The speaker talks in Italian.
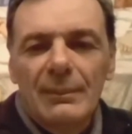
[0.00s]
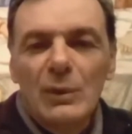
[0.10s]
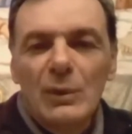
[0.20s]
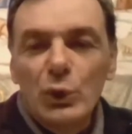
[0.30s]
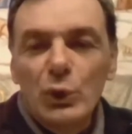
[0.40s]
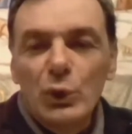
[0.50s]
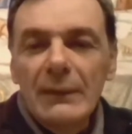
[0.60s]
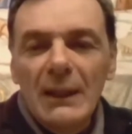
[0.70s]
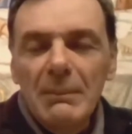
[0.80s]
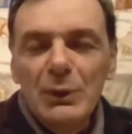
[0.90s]
non
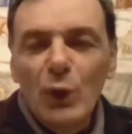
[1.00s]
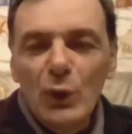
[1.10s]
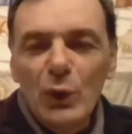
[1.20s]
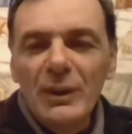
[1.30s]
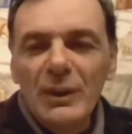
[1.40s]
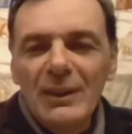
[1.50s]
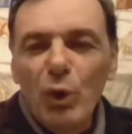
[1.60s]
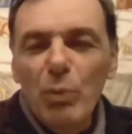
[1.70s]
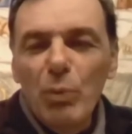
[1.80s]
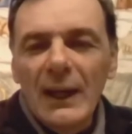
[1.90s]
sente il bisogno di
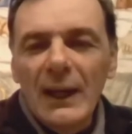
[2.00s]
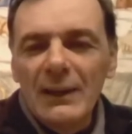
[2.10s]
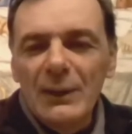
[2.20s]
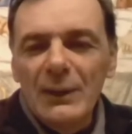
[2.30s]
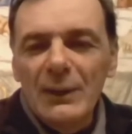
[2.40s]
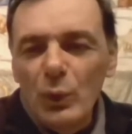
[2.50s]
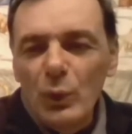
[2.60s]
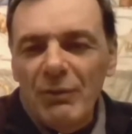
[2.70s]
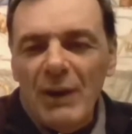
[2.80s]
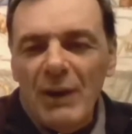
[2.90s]
comunicare a nessuno
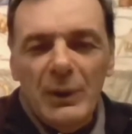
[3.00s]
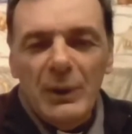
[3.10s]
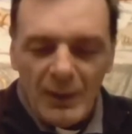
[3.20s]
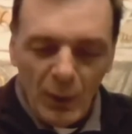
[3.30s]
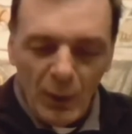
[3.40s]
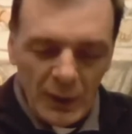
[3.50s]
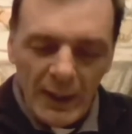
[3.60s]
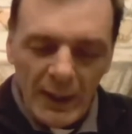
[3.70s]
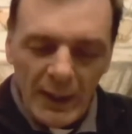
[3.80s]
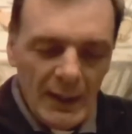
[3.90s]
che fa questa
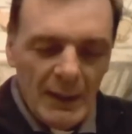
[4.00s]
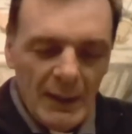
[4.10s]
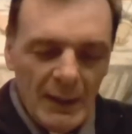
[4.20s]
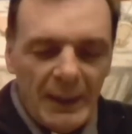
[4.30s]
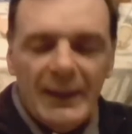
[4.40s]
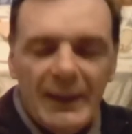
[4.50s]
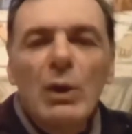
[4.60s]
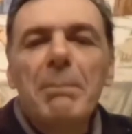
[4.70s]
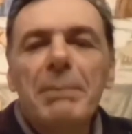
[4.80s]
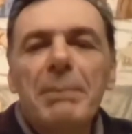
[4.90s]
cosa, perché è
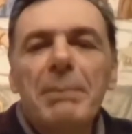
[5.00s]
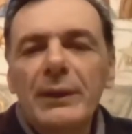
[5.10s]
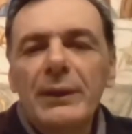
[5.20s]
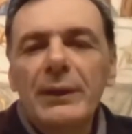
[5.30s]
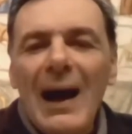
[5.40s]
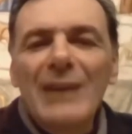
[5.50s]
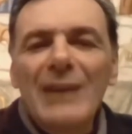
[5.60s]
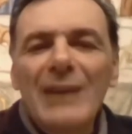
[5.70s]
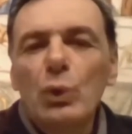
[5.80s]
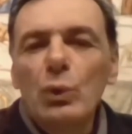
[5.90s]
una priorità
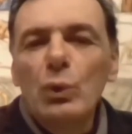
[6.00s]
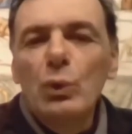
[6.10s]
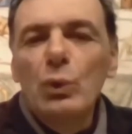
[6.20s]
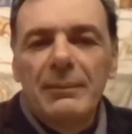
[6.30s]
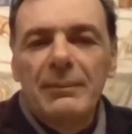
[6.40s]
assoluta.